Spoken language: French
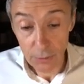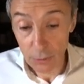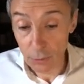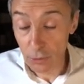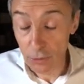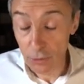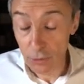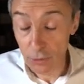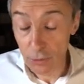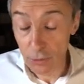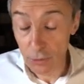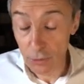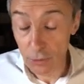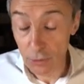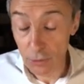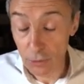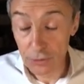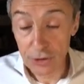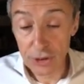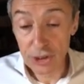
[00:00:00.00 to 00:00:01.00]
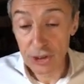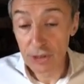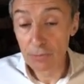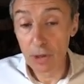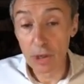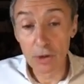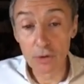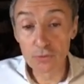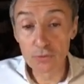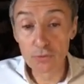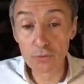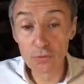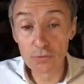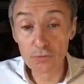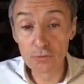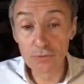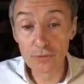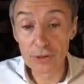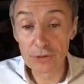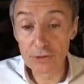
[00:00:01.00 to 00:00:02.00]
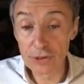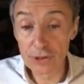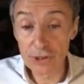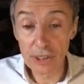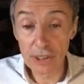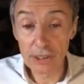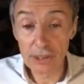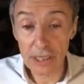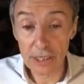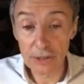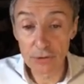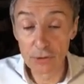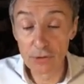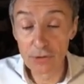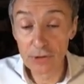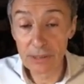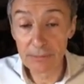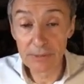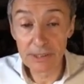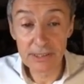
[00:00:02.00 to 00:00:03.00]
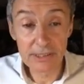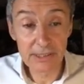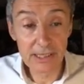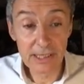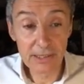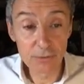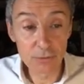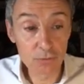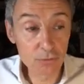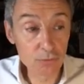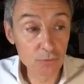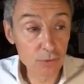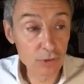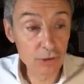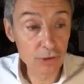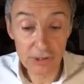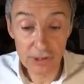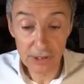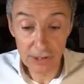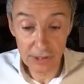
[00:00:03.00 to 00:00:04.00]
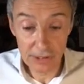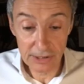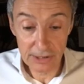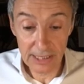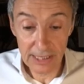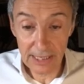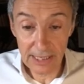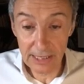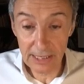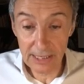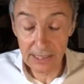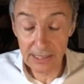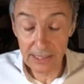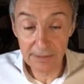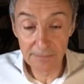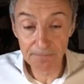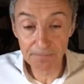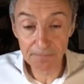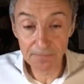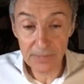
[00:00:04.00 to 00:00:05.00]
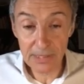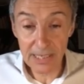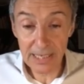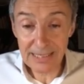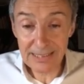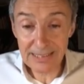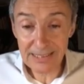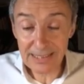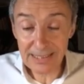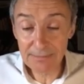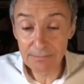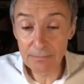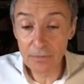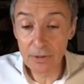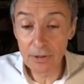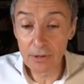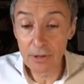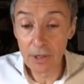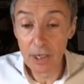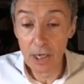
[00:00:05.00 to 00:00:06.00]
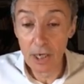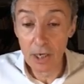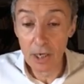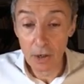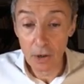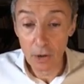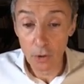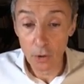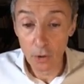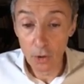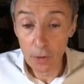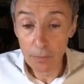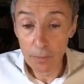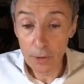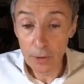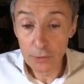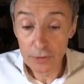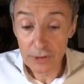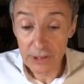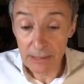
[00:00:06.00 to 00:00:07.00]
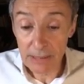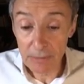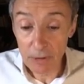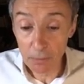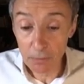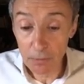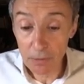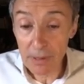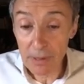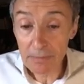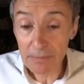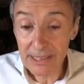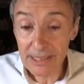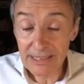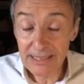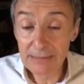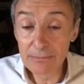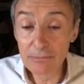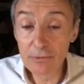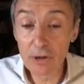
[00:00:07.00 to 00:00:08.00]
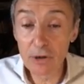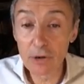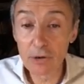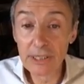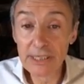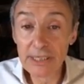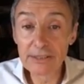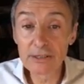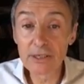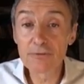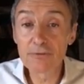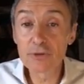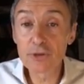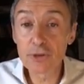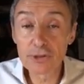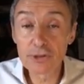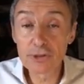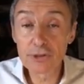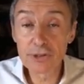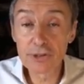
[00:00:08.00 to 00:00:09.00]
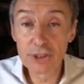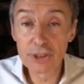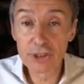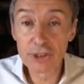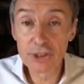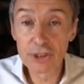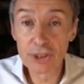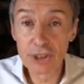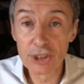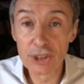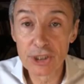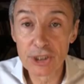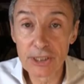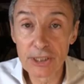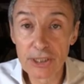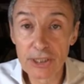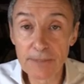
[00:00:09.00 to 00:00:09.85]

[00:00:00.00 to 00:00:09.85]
Donc le, ECG, CG, ben, tout le monde vous fait un ECG, un cardiologue, un médecin, donc tout le monde c'est sait, extrêmement reproductible. On peut même quasiment, en lisant votre CG,